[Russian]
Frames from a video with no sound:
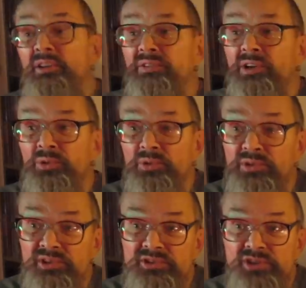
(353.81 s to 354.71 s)
в которую
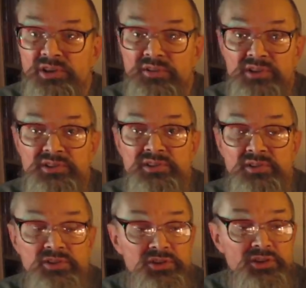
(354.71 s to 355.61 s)
он разочаровался
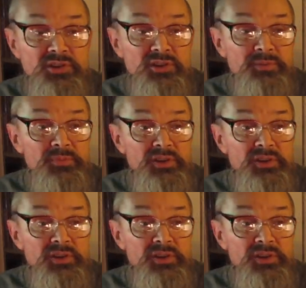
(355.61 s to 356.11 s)
совершенно,